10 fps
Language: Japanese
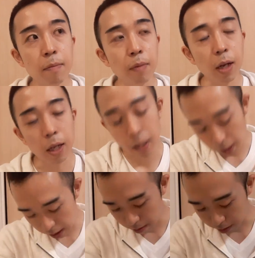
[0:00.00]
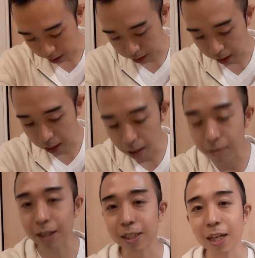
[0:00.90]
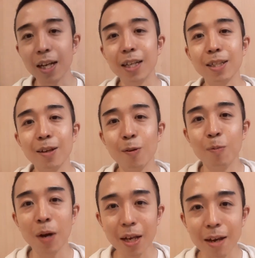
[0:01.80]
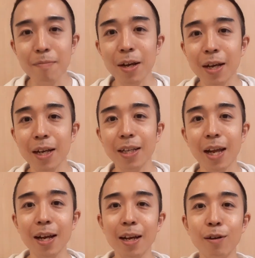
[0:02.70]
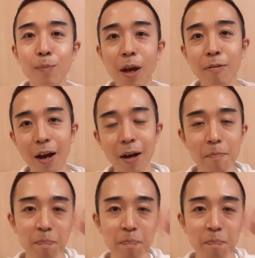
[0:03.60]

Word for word: まあ、なんでね、私が出るわけじゃないんですけど、毎回毎回大会の前は、